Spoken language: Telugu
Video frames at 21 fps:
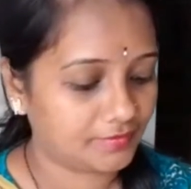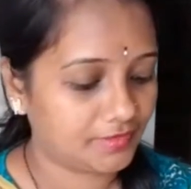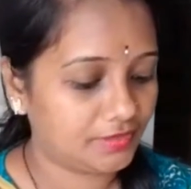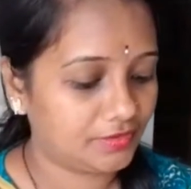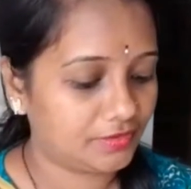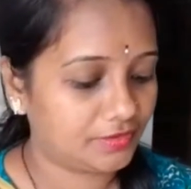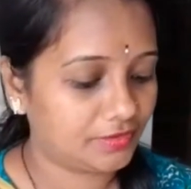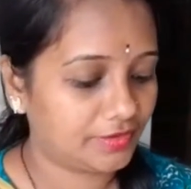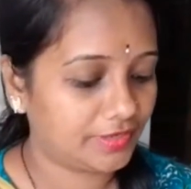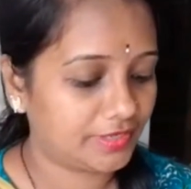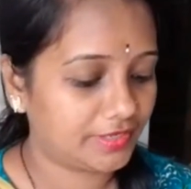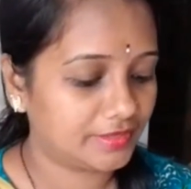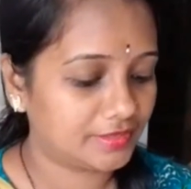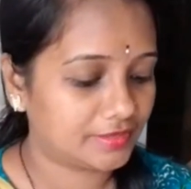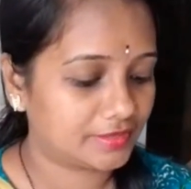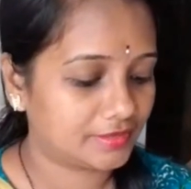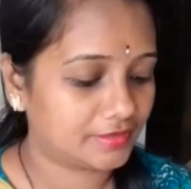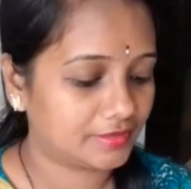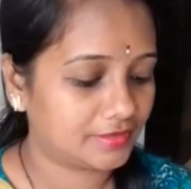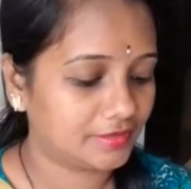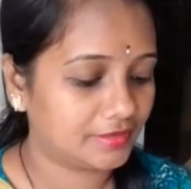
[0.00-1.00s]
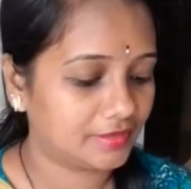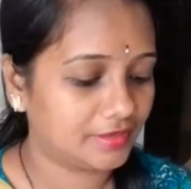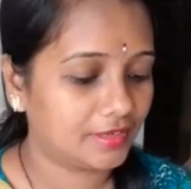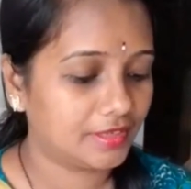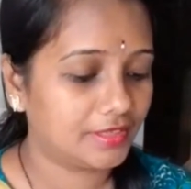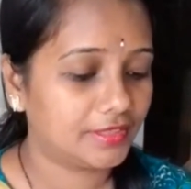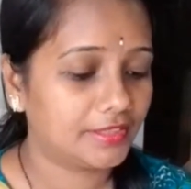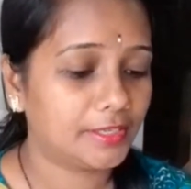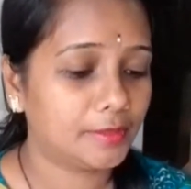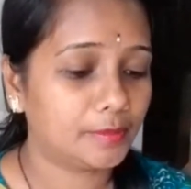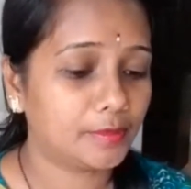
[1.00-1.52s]
ఇయర్ రింగ్స్
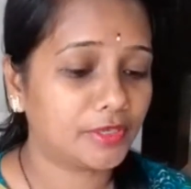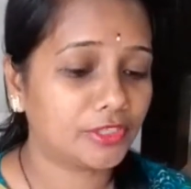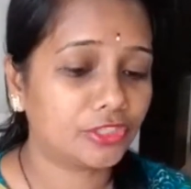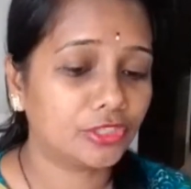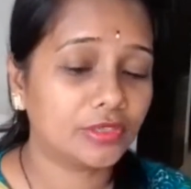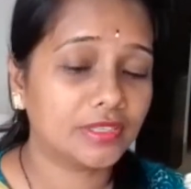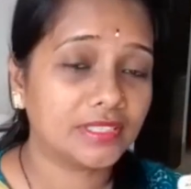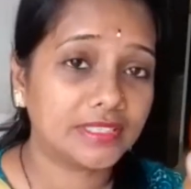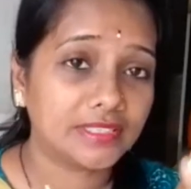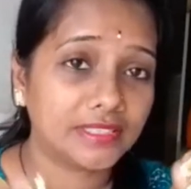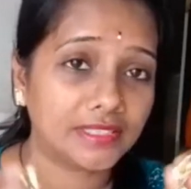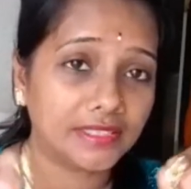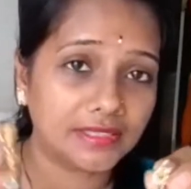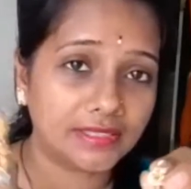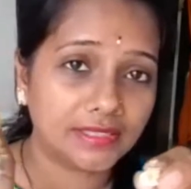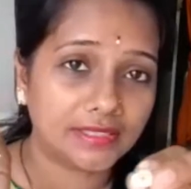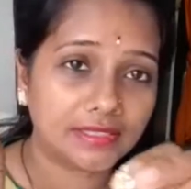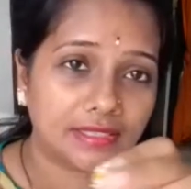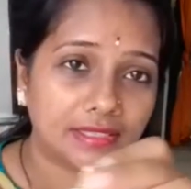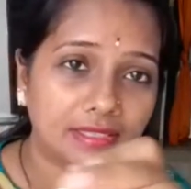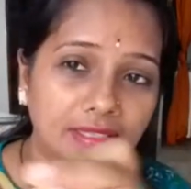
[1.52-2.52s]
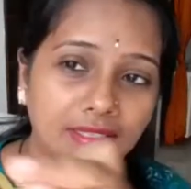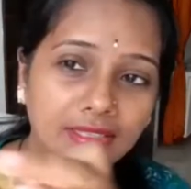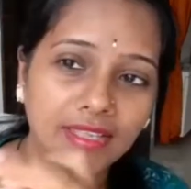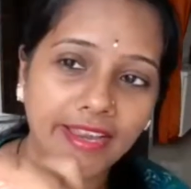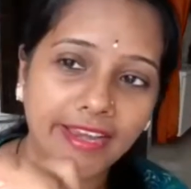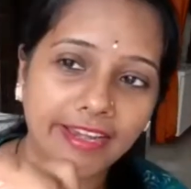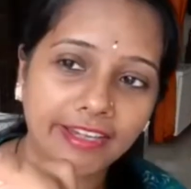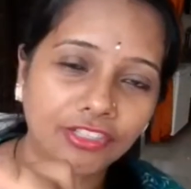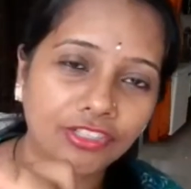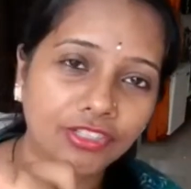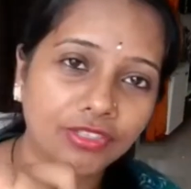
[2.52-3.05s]
దీని మధ్యలో సీజర్స్ అనేది
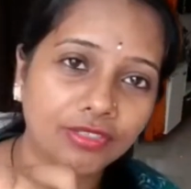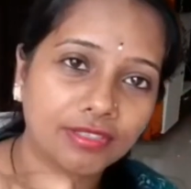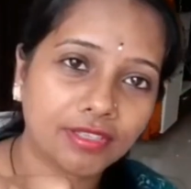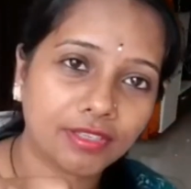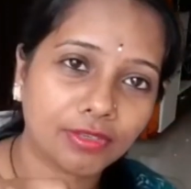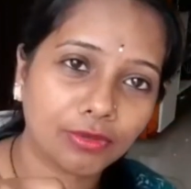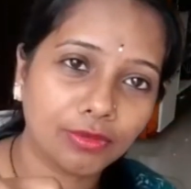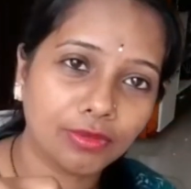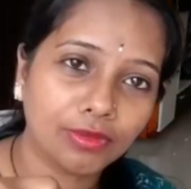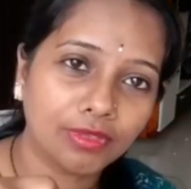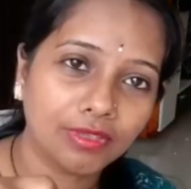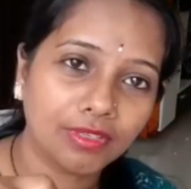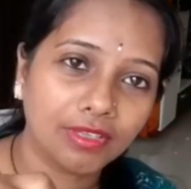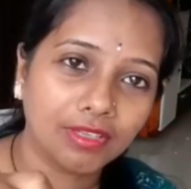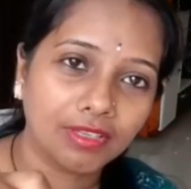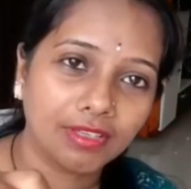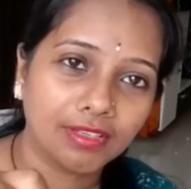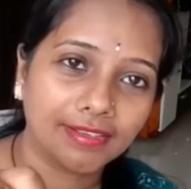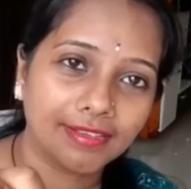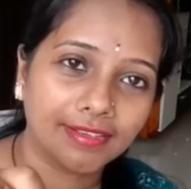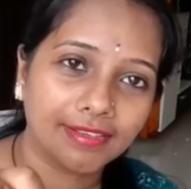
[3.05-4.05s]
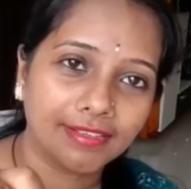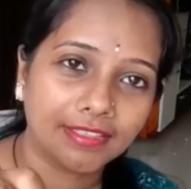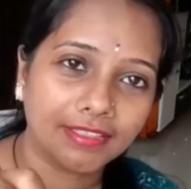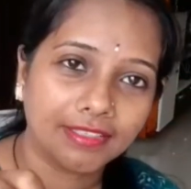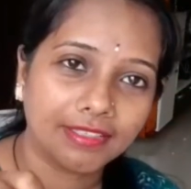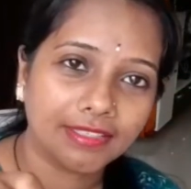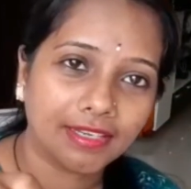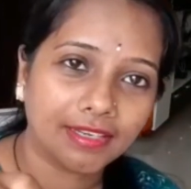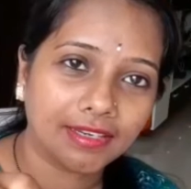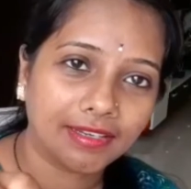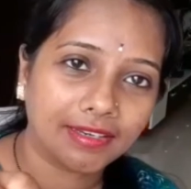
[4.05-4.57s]
యాడ్ చేశారు
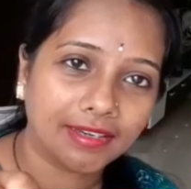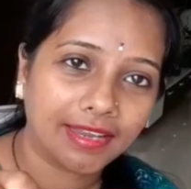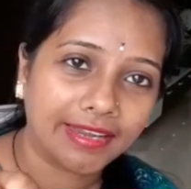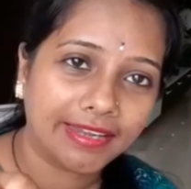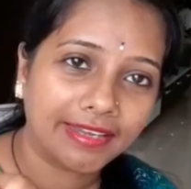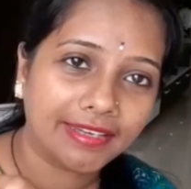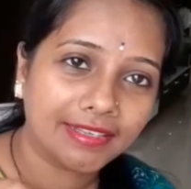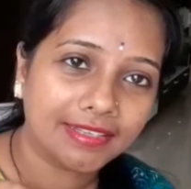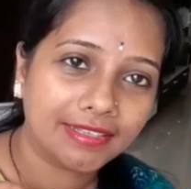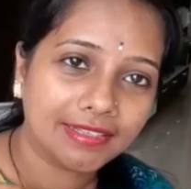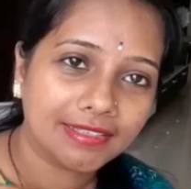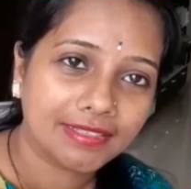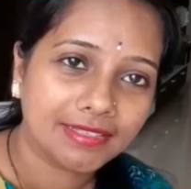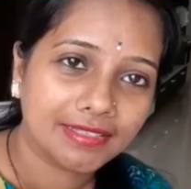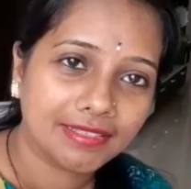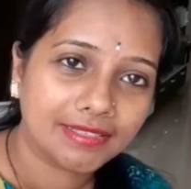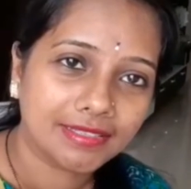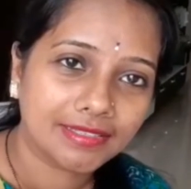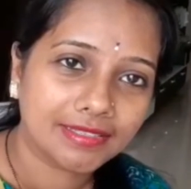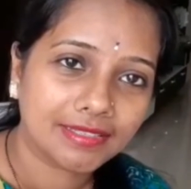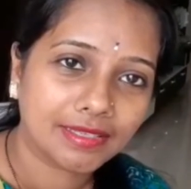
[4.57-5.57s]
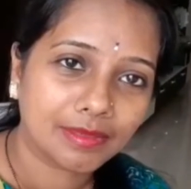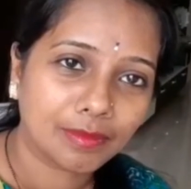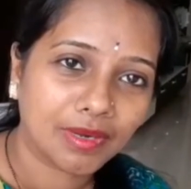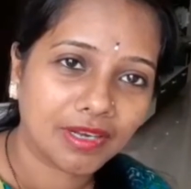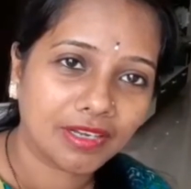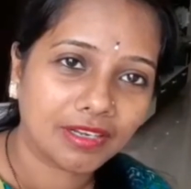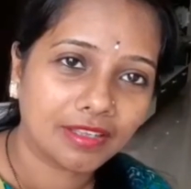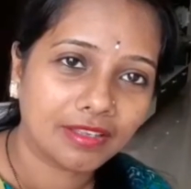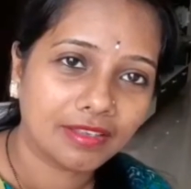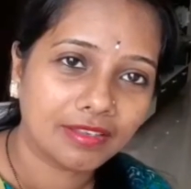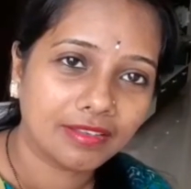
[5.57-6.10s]
చాలా లైట్ కలర్ సీజర్స్
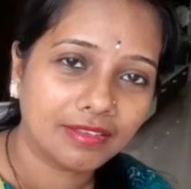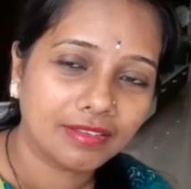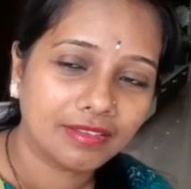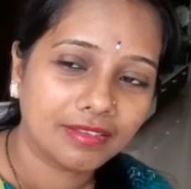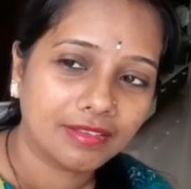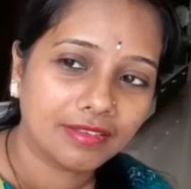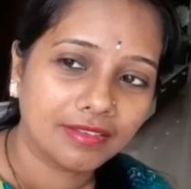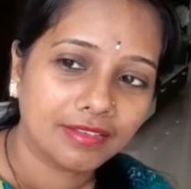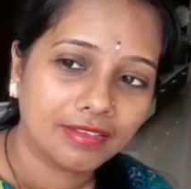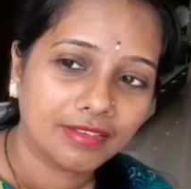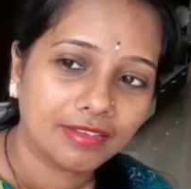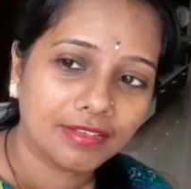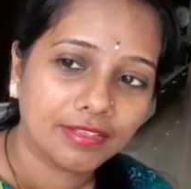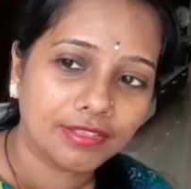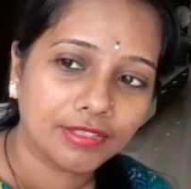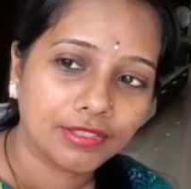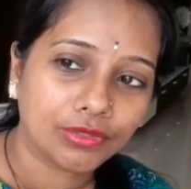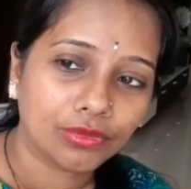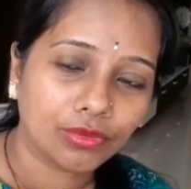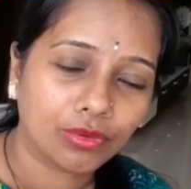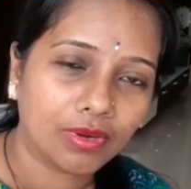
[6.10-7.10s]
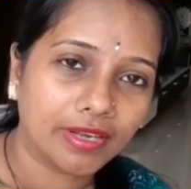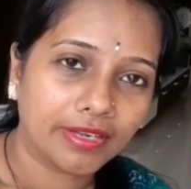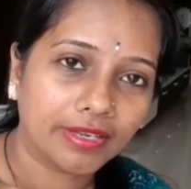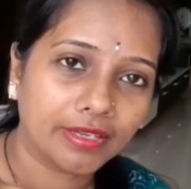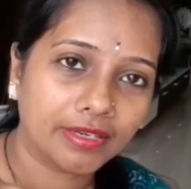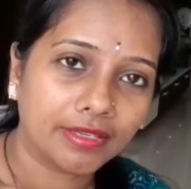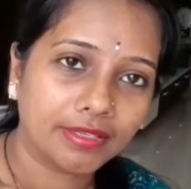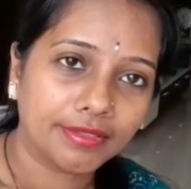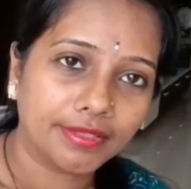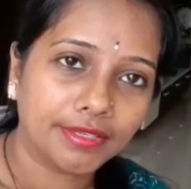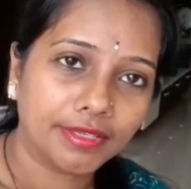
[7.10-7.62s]
అనమాట సో అంటే
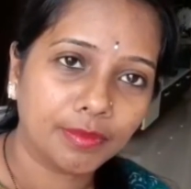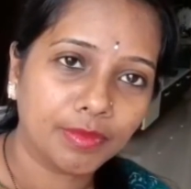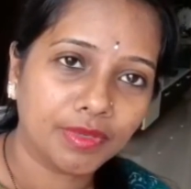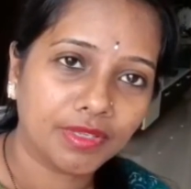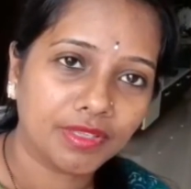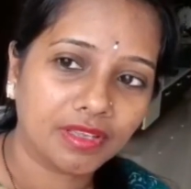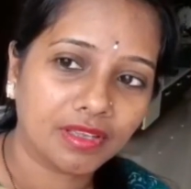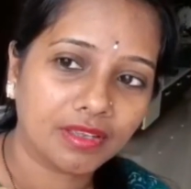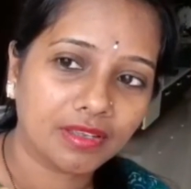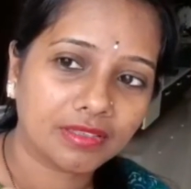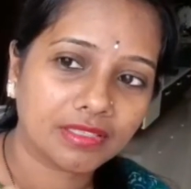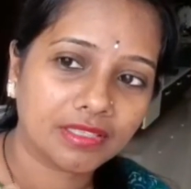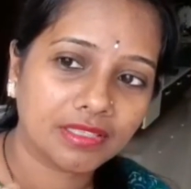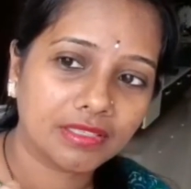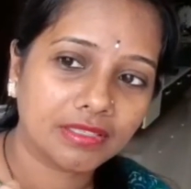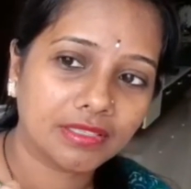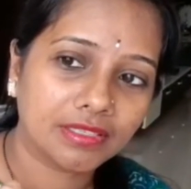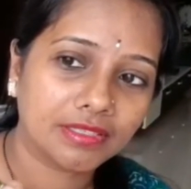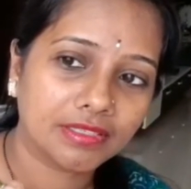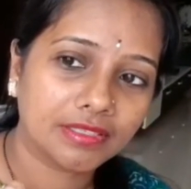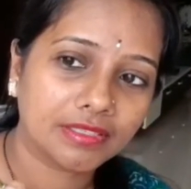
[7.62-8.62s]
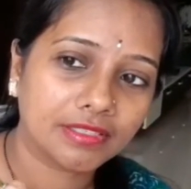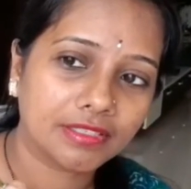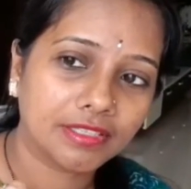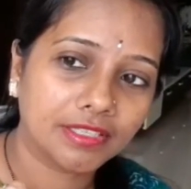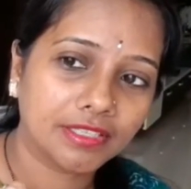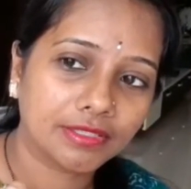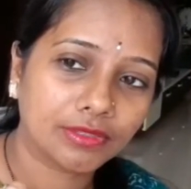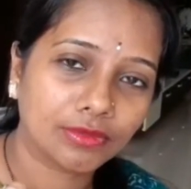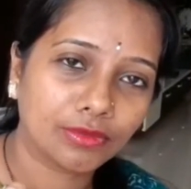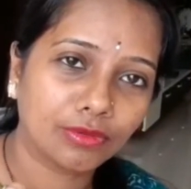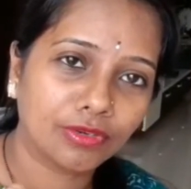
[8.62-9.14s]
నేను దీని మీద సీజర్స్
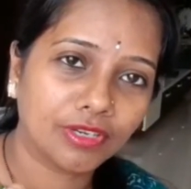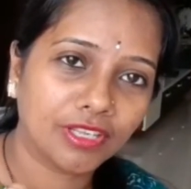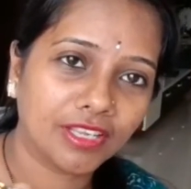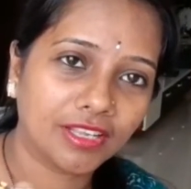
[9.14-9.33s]
తీసుకొని